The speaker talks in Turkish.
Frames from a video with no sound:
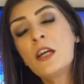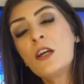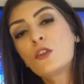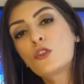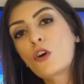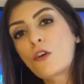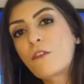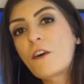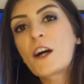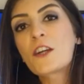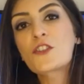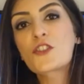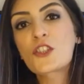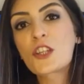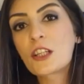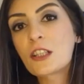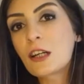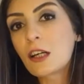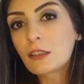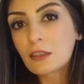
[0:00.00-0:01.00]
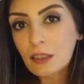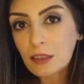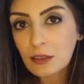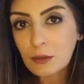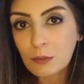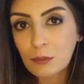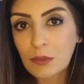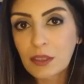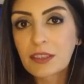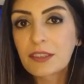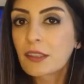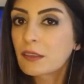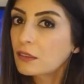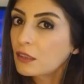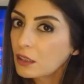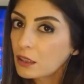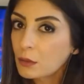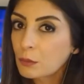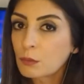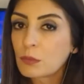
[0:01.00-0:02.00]
Tofaş'ı alalım mı,
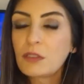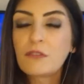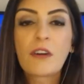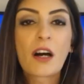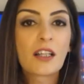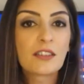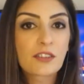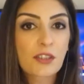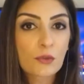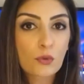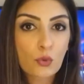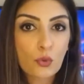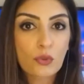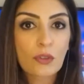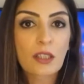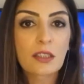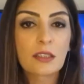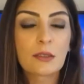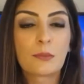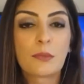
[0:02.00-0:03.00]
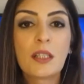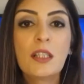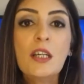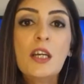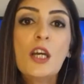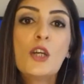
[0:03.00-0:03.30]
satalım mı, varsa tutalım mı?